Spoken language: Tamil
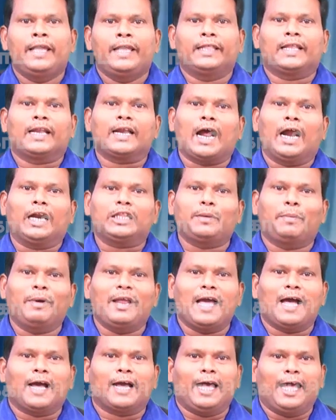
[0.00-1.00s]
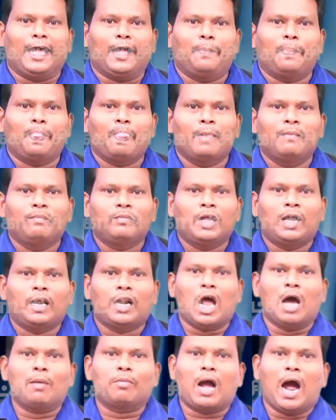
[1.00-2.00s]
இதற்கு அடுத்தபடியாக
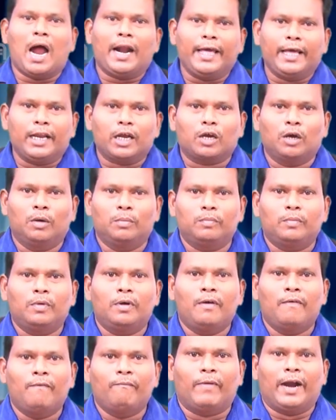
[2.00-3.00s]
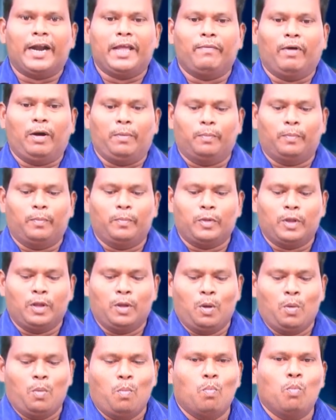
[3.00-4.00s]
நாம் காண இருக்கும் வடிவம்
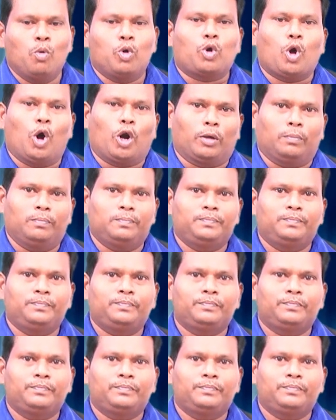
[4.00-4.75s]
முக்கோணம்